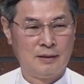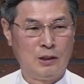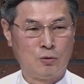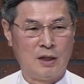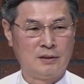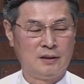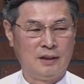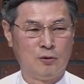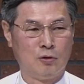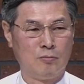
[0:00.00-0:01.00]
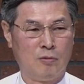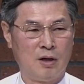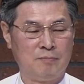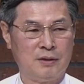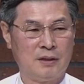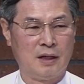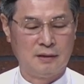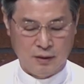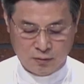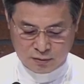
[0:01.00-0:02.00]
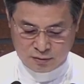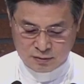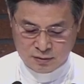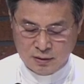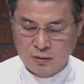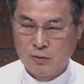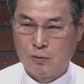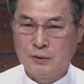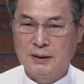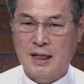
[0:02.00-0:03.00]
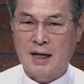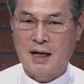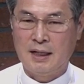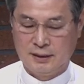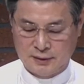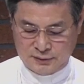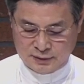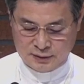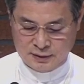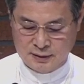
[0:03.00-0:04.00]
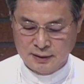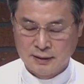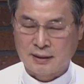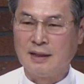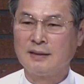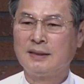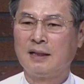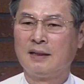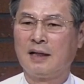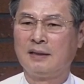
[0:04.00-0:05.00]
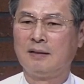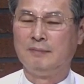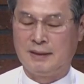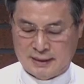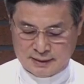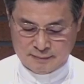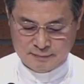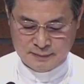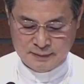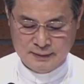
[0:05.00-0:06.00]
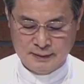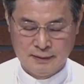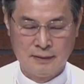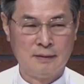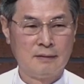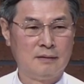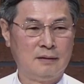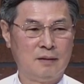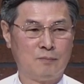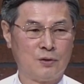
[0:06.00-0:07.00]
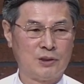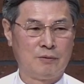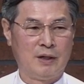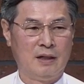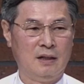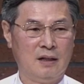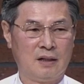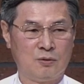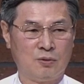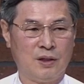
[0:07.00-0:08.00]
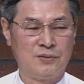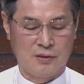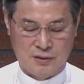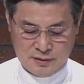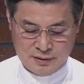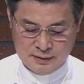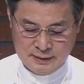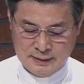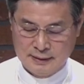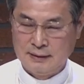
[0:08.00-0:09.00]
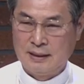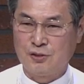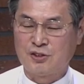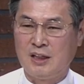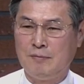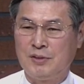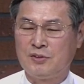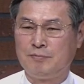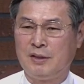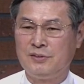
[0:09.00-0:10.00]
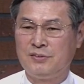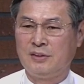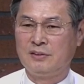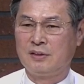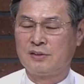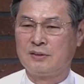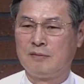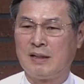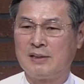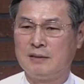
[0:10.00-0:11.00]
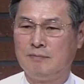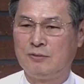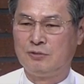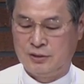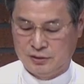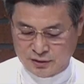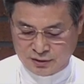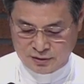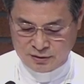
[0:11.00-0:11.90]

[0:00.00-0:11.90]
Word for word: 기도하실 때 용모가 변화되고 옷이 하얘져서 강체가 나게 됩니다. 그때 모세와 엘리야를 통해서 예루살렘에서 별세하실 것을 말씀해 주시죠.